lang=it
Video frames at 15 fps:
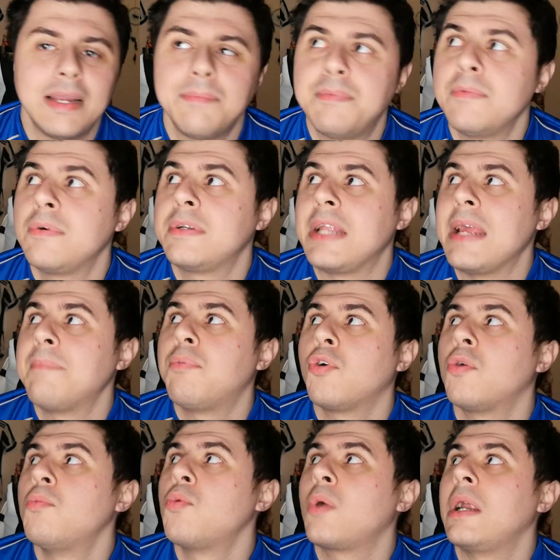il primo tempo
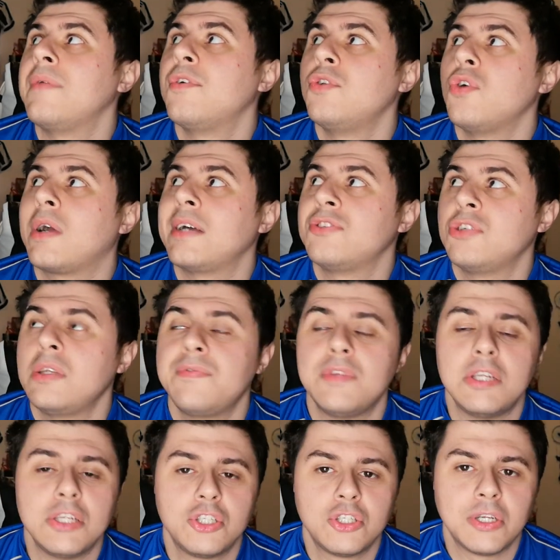comunque a livello di occasioni
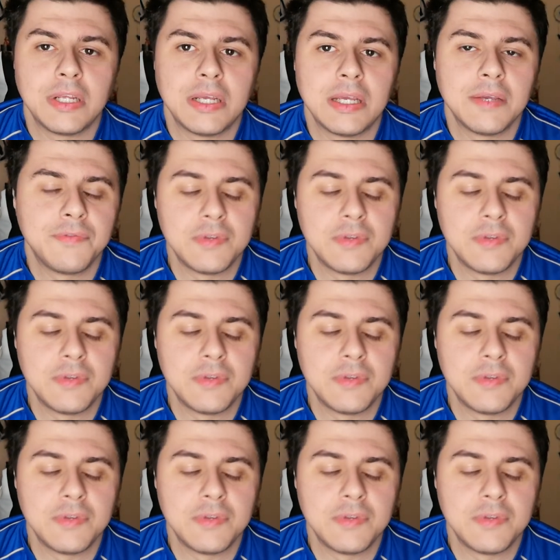finisce,